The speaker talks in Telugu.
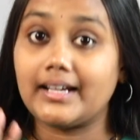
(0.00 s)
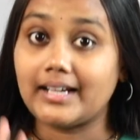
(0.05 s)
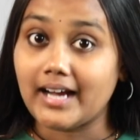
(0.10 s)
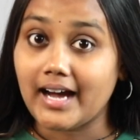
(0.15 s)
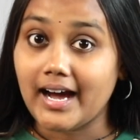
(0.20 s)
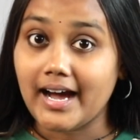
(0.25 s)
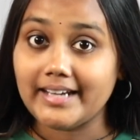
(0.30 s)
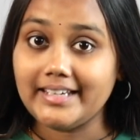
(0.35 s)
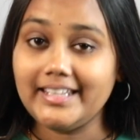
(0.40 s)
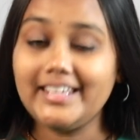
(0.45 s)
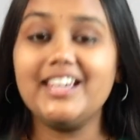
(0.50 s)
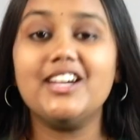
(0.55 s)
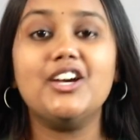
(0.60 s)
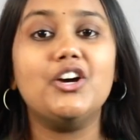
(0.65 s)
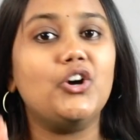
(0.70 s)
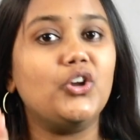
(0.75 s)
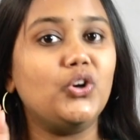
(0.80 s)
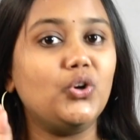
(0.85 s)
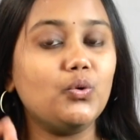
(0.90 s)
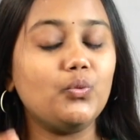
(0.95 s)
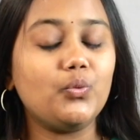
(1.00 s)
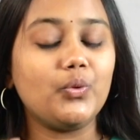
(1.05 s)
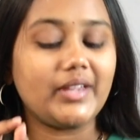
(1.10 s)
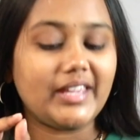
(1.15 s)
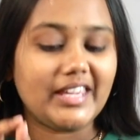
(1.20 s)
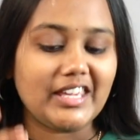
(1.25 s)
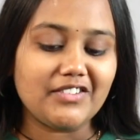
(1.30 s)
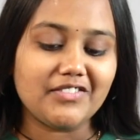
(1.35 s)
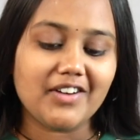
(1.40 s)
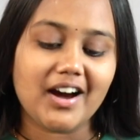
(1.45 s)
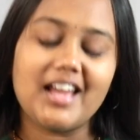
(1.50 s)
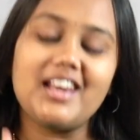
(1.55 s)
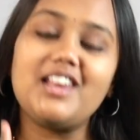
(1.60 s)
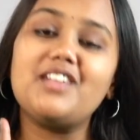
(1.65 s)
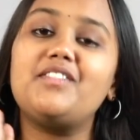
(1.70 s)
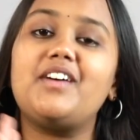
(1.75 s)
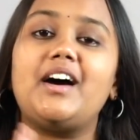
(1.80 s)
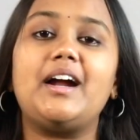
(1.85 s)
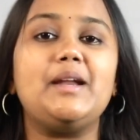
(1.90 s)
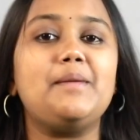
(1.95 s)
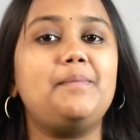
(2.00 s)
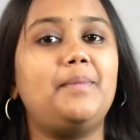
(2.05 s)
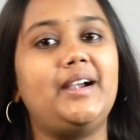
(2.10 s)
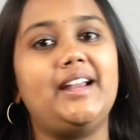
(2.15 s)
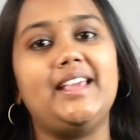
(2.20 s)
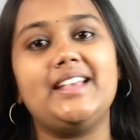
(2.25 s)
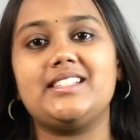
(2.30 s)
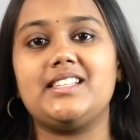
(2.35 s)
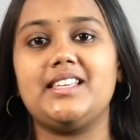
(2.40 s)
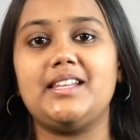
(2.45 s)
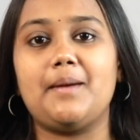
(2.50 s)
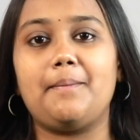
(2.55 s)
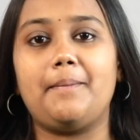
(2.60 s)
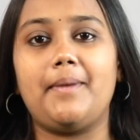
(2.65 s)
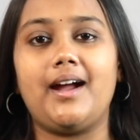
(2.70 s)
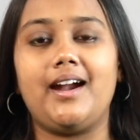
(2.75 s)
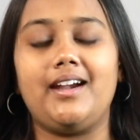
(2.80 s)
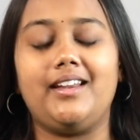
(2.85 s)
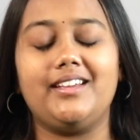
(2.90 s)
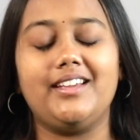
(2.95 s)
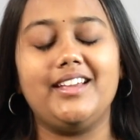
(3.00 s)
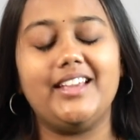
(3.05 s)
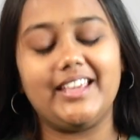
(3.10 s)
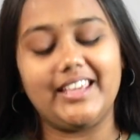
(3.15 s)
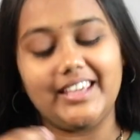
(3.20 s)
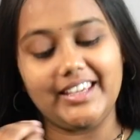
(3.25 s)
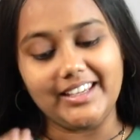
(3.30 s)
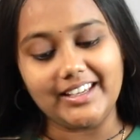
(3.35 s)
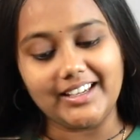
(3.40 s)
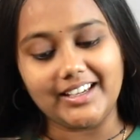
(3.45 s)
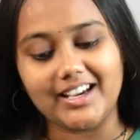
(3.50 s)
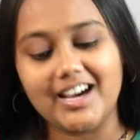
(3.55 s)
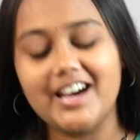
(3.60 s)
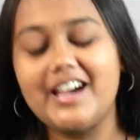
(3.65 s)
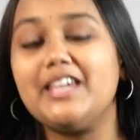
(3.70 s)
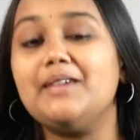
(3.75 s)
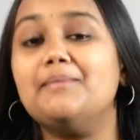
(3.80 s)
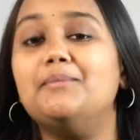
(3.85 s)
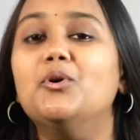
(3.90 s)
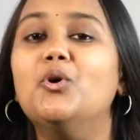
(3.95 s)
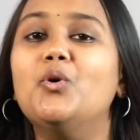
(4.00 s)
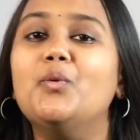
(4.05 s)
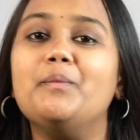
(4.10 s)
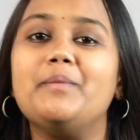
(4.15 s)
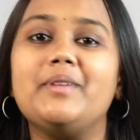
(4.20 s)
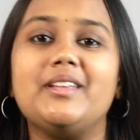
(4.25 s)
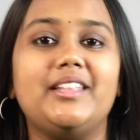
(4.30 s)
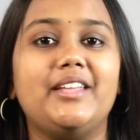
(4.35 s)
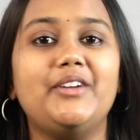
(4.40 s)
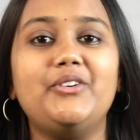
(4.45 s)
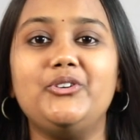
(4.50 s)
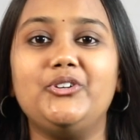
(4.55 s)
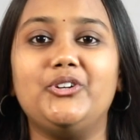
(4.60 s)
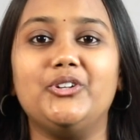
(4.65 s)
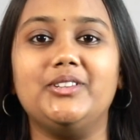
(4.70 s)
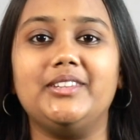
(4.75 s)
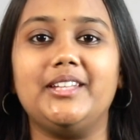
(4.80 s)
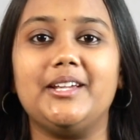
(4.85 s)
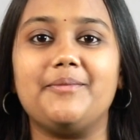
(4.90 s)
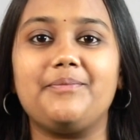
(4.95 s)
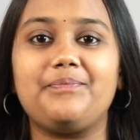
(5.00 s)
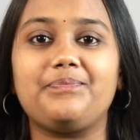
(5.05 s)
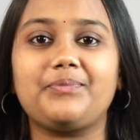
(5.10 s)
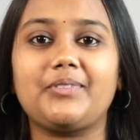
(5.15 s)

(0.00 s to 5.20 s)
కానీ నువ్వు ఇవాళ వాడి పడేసిన ప్యాడ్ ఇంకా ఈ భూమి మీదే ఉంటుంది